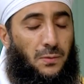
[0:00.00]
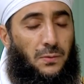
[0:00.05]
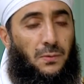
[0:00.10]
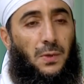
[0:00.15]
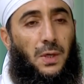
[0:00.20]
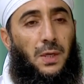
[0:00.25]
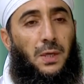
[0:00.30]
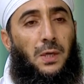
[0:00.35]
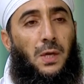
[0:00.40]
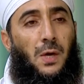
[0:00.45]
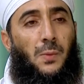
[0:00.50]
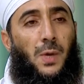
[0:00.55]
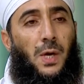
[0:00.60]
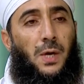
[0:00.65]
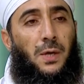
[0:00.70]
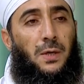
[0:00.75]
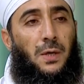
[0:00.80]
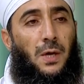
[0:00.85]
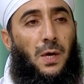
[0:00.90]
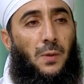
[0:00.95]
وانما
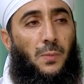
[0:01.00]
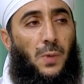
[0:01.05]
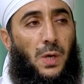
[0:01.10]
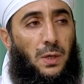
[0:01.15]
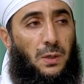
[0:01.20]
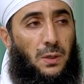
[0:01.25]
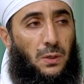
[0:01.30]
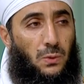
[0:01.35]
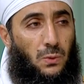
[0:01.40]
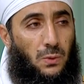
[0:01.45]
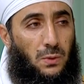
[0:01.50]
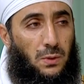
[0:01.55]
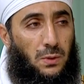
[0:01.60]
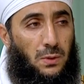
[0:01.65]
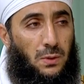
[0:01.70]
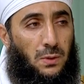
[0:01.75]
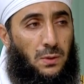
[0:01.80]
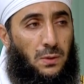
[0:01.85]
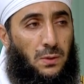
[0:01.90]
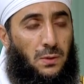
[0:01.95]
هي امانه
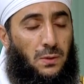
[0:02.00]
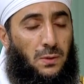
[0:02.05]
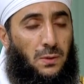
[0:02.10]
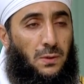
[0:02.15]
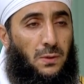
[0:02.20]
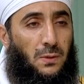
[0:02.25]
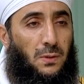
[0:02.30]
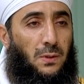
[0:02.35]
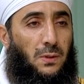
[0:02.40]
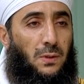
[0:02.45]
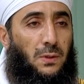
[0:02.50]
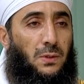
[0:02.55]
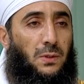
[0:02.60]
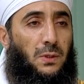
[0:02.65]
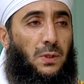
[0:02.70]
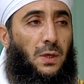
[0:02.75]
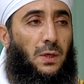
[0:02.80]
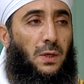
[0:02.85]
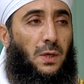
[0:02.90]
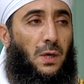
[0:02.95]

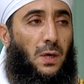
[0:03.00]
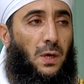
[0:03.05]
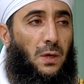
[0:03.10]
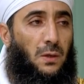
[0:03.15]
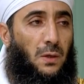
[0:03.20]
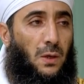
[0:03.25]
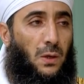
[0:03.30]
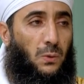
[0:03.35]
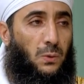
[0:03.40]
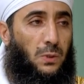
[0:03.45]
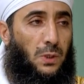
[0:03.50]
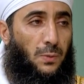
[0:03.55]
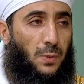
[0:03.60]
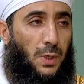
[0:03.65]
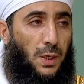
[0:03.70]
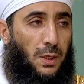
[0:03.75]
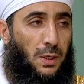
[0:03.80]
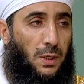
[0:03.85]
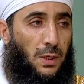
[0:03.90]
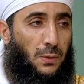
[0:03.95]
استرعاها الله
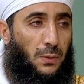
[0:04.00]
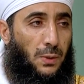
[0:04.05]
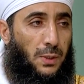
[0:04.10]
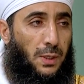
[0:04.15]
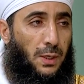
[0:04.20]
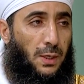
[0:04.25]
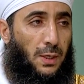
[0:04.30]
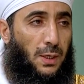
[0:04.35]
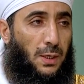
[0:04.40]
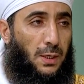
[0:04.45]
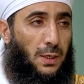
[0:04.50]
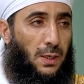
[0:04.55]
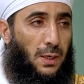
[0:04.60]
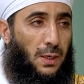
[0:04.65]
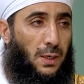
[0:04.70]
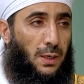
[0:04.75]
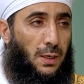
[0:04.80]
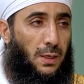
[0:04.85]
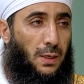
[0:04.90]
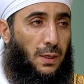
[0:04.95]
تبارك
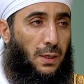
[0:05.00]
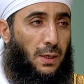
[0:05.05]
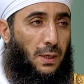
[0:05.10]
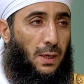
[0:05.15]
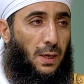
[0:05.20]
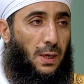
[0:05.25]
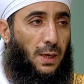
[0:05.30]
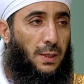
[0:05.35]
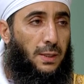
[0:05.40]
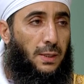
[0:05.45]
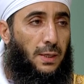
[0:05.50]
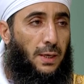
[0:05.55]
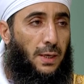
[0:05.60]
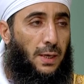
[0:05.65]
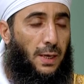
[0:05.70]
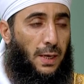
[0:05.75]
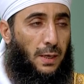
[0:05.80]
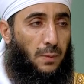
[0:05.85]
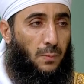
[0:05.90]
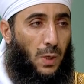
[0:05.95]
وتعالى
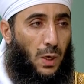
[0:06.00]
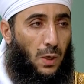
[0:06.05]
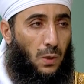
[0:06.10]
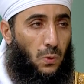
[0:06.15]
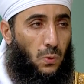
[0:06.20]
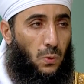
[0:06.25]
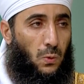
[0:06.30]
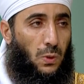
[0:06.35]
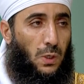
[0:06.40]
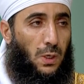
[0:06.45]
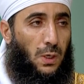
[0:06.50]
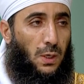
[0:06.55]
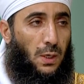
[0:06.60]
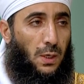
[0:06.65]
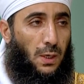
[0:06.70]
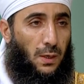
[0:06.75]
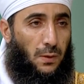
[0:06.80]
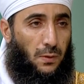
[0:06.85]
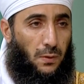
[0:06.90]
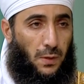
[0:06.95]
هذا المخلوق
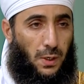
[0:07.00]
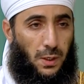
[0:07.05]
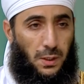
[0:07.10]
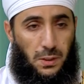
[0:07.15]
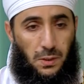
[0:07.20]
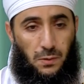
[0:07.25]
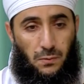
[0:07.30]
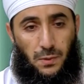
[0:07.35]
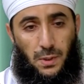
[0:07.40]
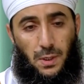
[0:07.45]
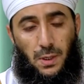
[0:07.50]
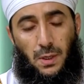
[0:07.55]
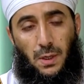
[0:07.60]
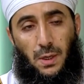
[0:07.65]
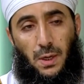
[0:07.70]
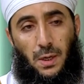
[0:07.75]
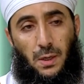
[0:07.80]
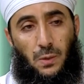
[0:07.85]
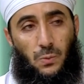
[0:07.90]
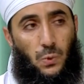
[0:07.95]
الضعيف
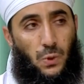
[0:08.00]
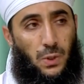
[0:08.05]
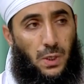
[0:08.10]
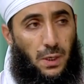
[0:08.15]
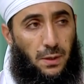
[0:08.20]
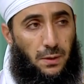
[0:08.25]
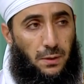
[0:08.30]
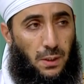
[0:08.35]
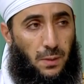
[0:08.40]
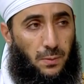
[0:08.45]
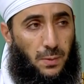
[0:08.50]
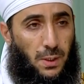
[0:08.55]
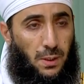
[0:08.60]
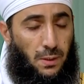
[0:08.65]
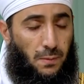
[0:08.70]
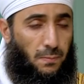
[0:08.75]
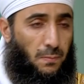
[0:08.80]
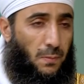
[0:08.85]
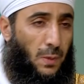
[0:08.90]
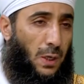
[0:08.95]
المكرم
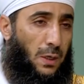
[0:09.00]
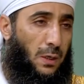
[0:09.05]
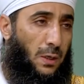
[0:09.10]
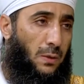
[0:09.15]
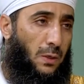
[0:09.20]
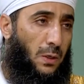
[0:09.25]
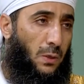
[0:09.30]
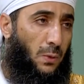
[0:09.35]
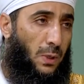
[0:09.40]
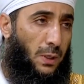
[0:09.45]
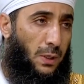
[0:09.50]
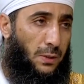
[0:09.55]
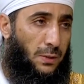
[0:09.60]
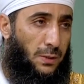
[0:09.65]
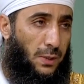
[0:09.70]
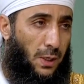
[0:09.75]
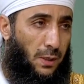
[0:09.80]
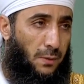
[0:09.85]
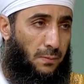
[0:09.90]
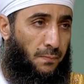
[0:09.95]
الذي هو
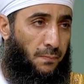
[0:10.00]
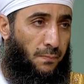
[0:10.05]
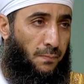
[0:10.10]
الانسان